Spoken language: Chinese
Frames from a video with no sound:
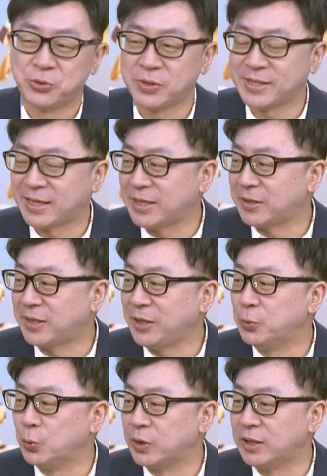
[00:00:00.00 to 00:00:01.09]
我说涨到
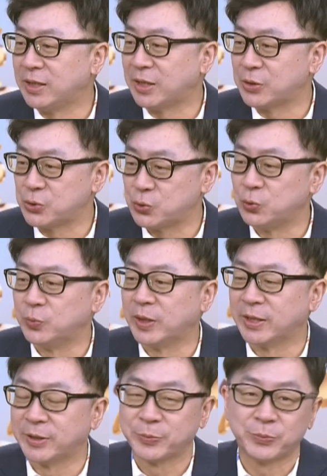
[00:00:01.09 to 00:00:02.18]
第五根的要出
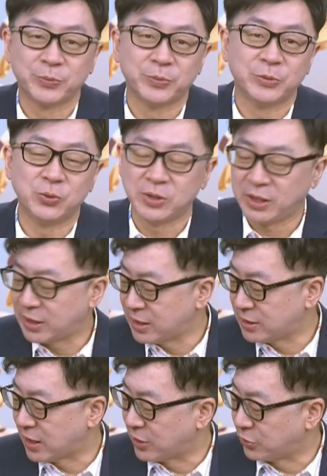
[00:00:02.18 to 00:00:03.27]
嘛？如今
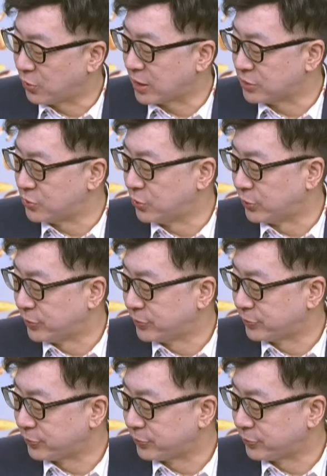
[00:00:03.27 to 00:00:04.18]
看起来的对还是错？